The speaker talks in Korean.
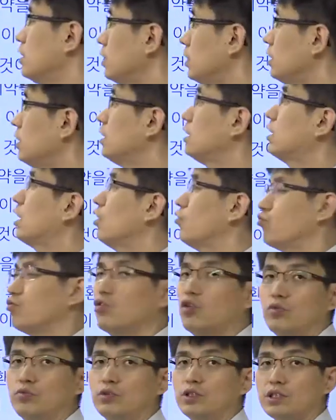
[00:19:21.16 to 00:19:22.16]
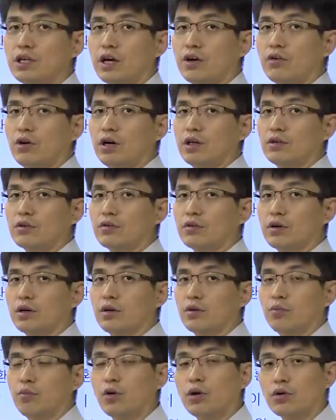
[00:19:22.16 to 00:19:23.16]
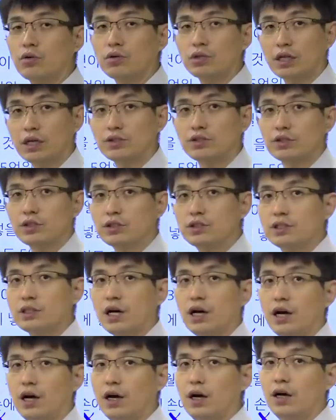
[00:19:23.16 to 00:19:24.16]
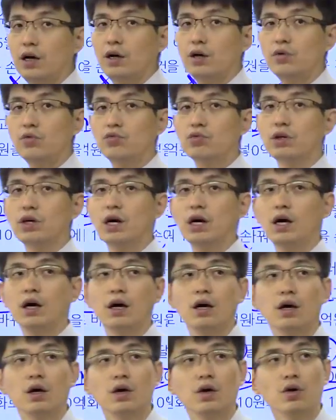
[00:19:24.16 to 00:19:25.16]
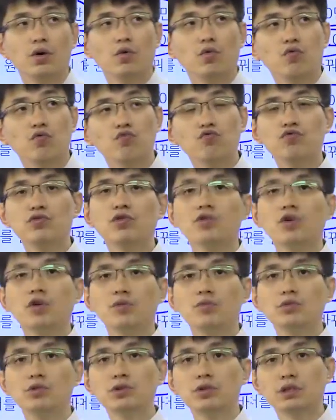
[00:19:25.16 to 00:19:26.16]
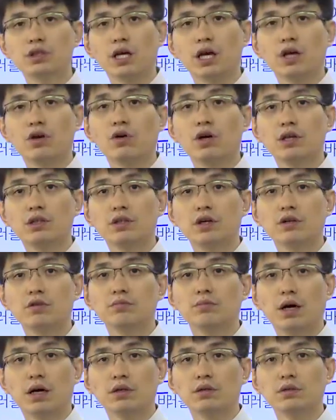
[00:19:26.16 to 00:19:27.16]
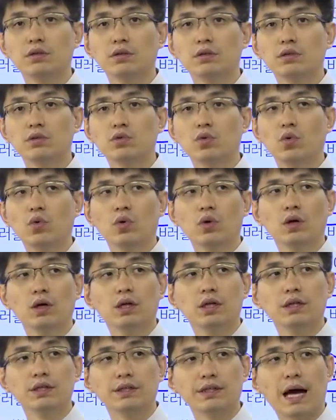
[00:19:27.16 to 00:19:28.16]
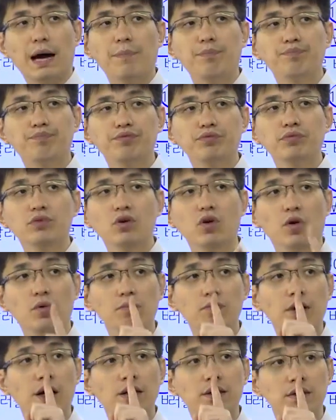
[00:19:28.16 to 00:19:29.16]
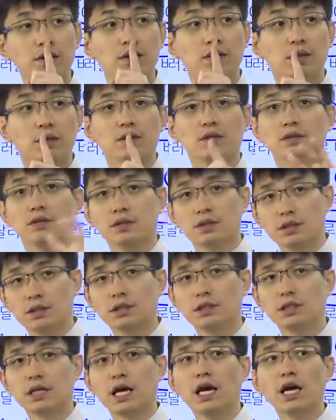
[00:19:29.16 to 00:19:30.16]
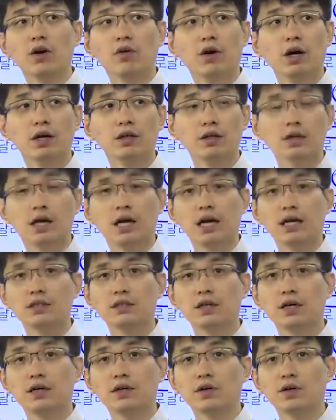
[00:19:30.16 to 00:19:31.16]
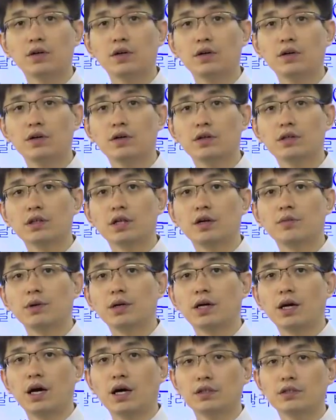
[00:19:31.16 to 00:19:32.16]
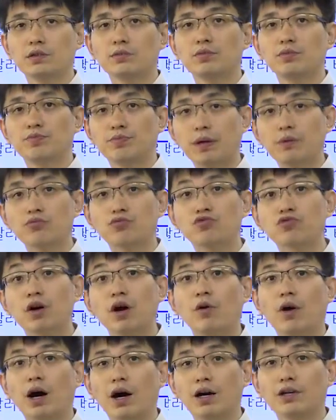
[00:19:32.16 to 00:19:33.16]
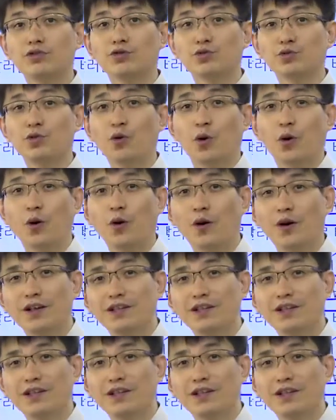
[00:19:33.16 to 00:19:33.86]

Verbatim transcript: 이게 위험을 제거하는 거예요. 뭐라고요? 다시 자 우리가 위험을 제거한다는 말은 꼭 나쁜 것만 제거하는 게 아니라요. 그 다음에 아 지금 방금 누가 와가지고